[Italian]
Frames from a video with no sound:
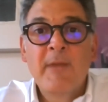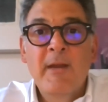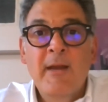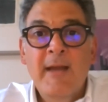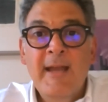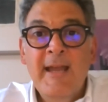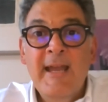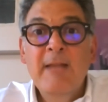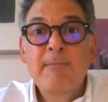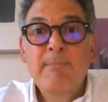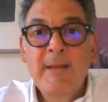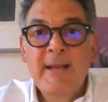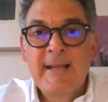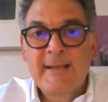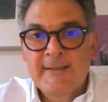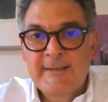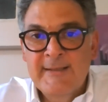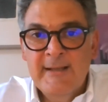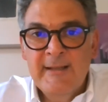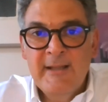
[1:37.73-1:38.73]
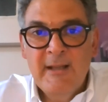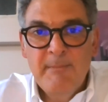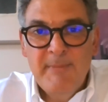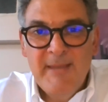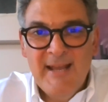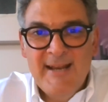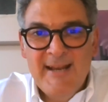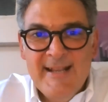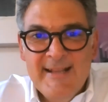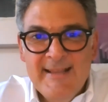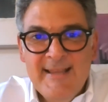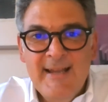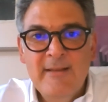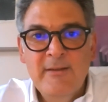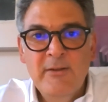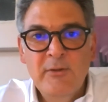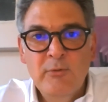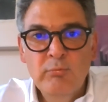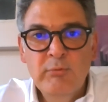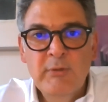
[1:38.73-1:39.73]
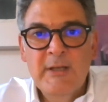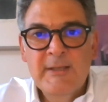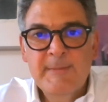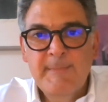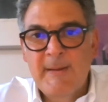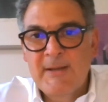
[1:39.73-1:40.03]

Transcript: eh, e il benessere del pianeta e di tutte le